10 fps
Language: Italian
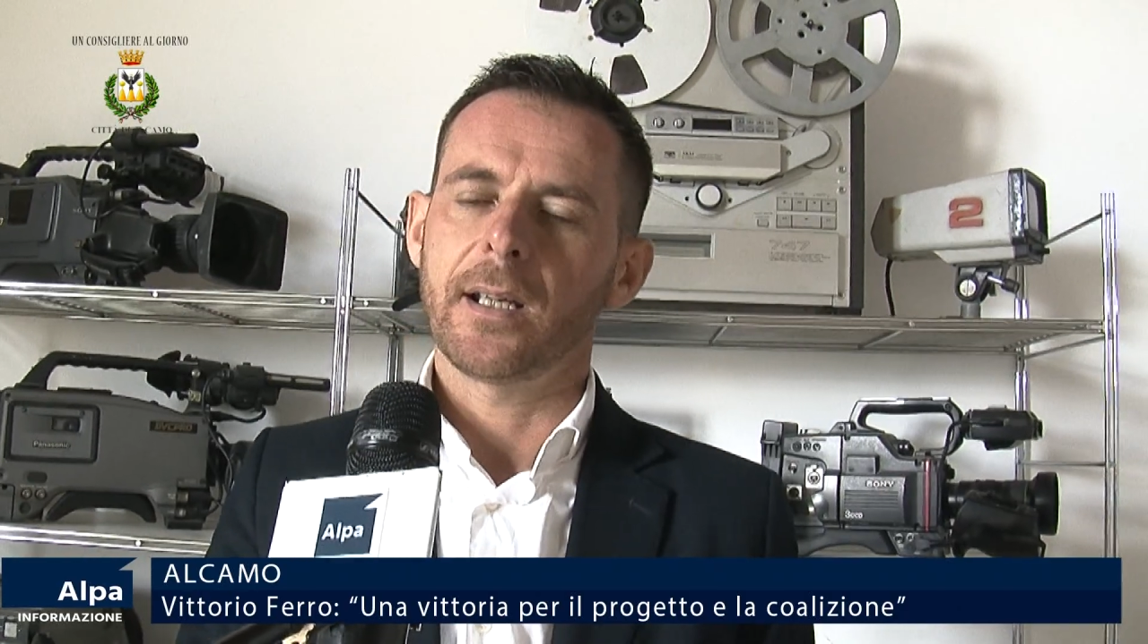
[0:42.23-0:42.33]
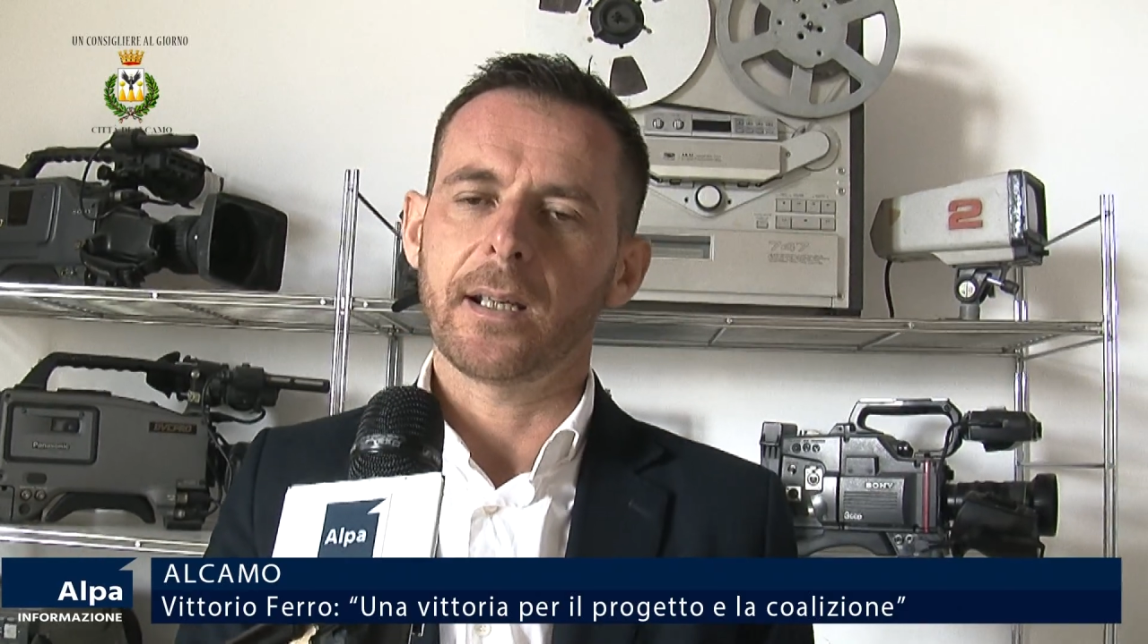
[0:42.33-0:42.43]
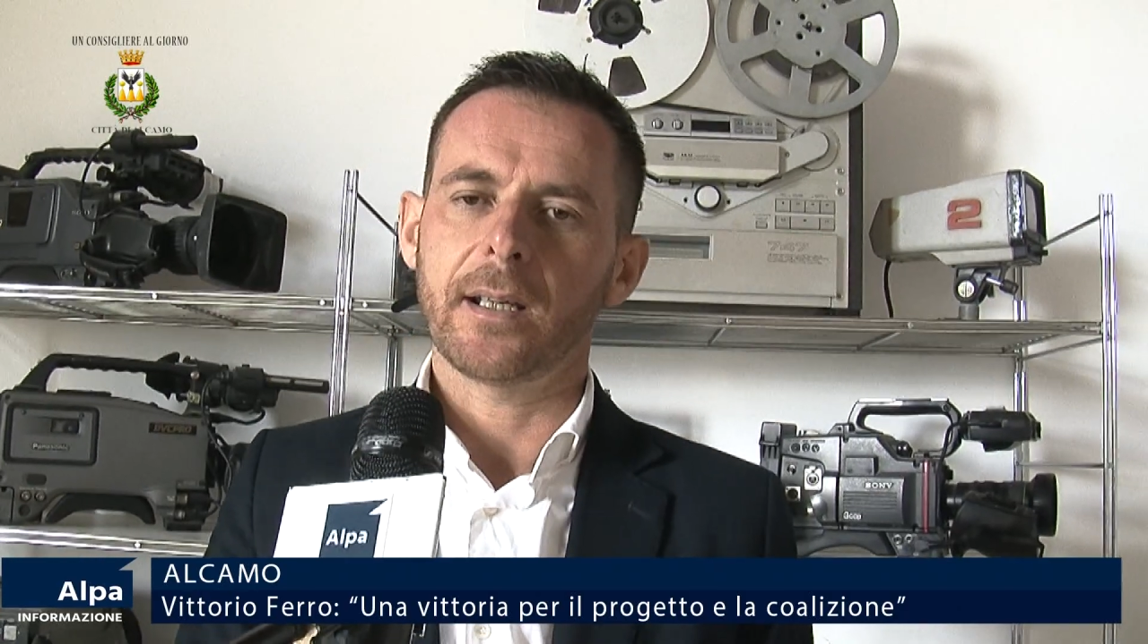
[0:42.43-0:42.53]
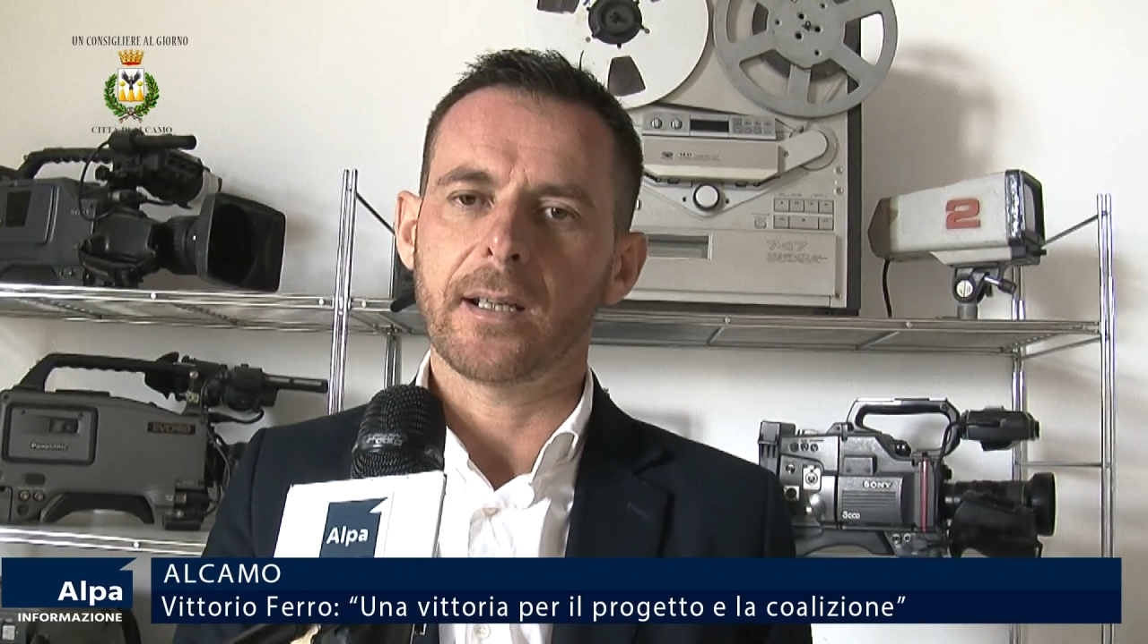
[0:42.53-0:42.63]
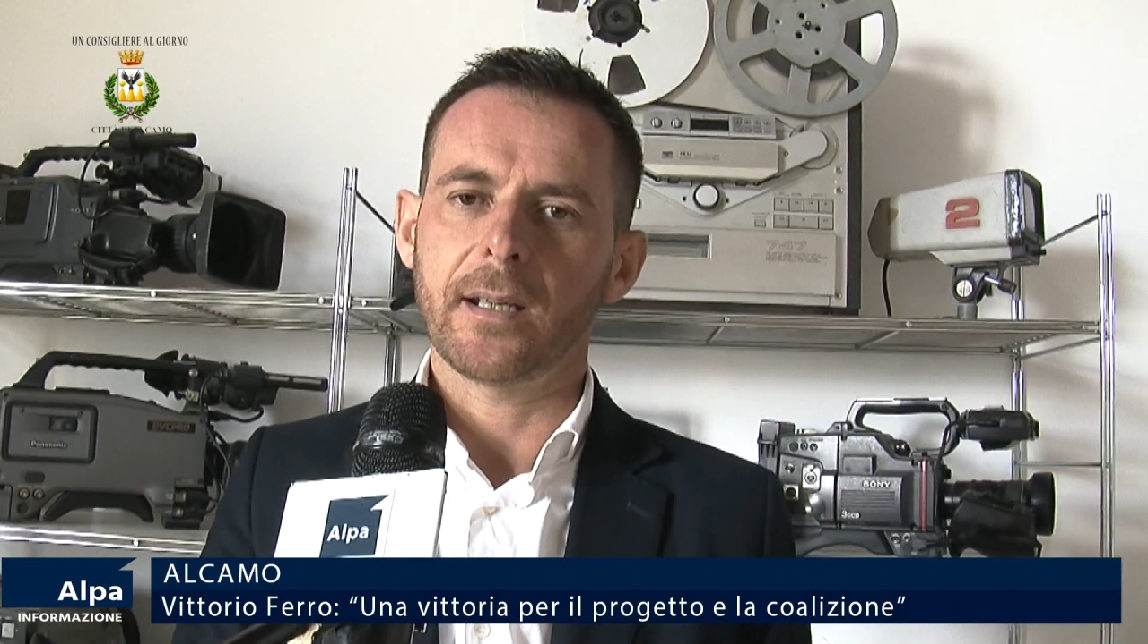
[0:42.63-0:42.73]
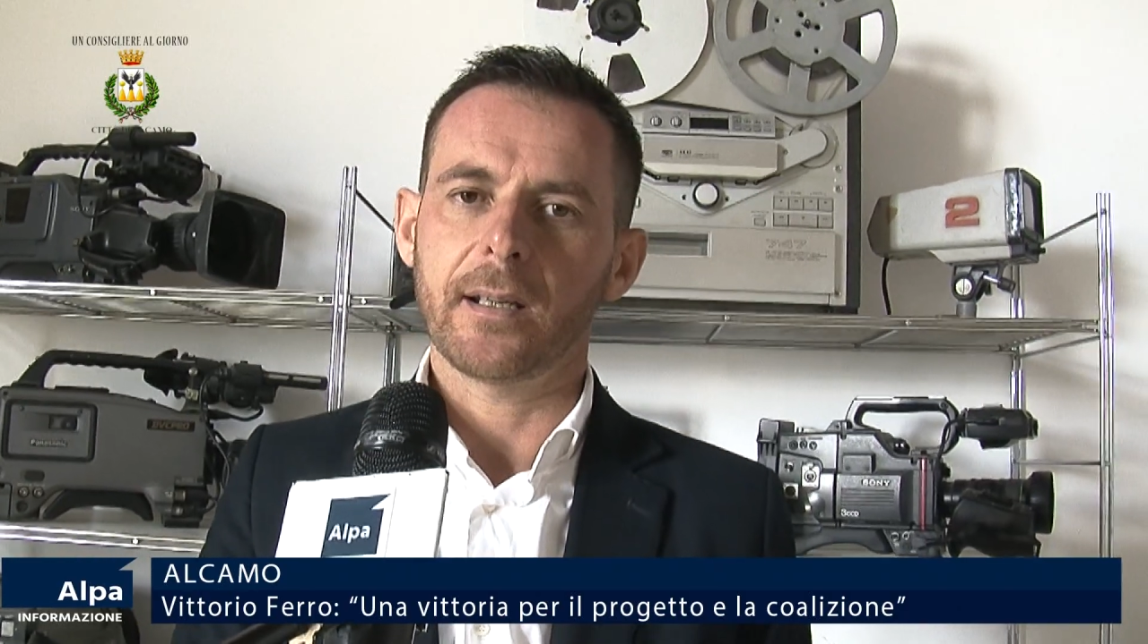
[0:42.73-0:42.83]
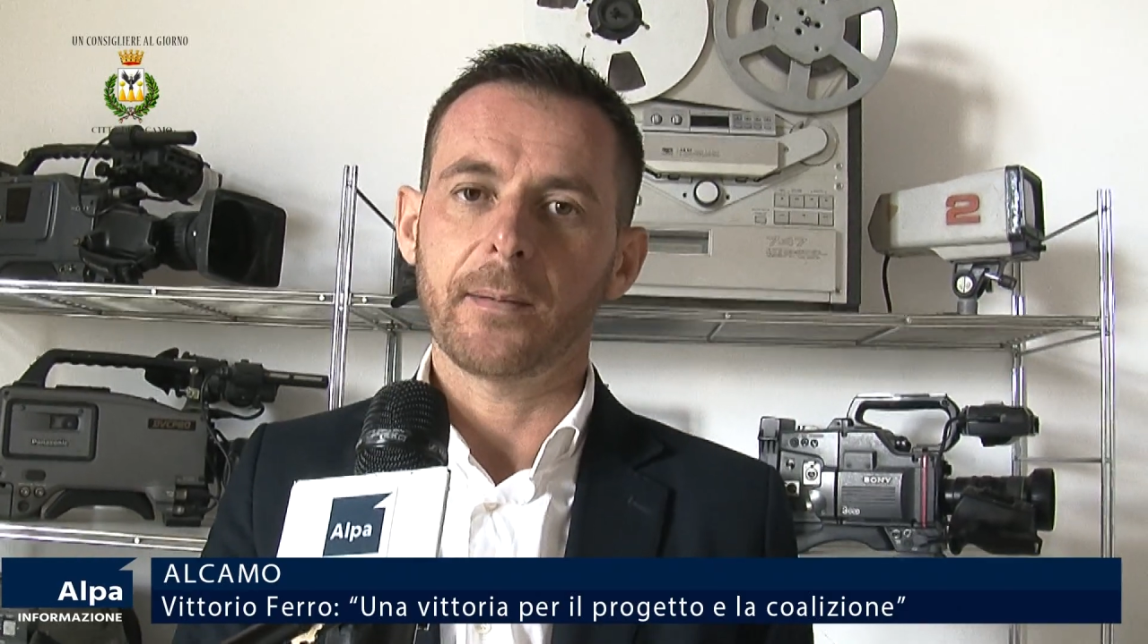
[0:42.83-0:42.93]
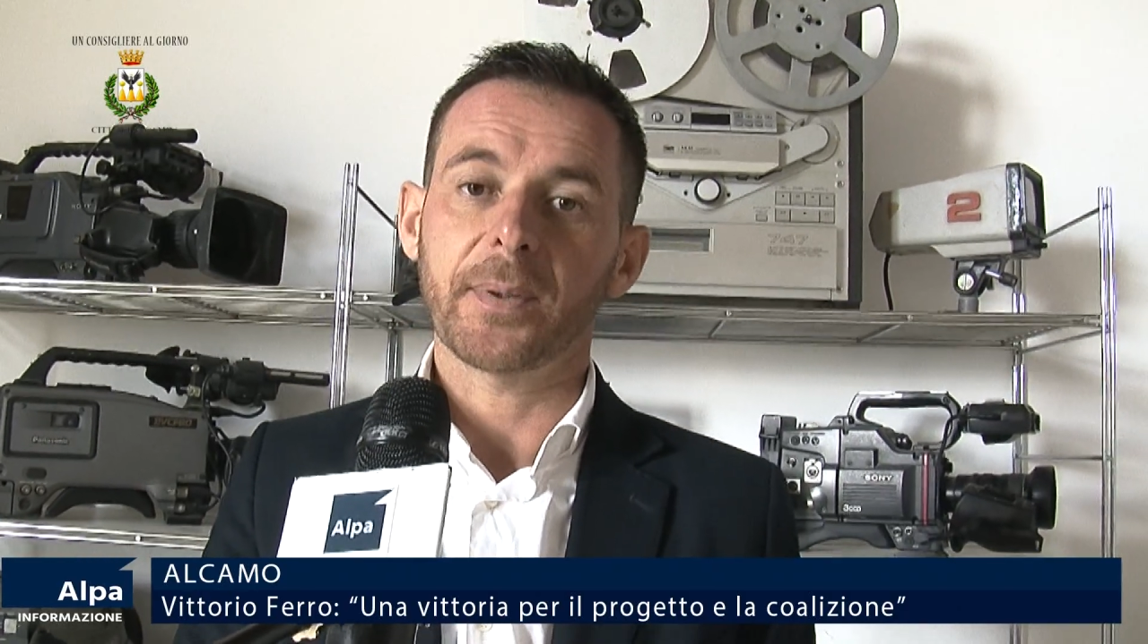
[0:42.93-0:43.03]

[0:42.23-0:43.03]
eh,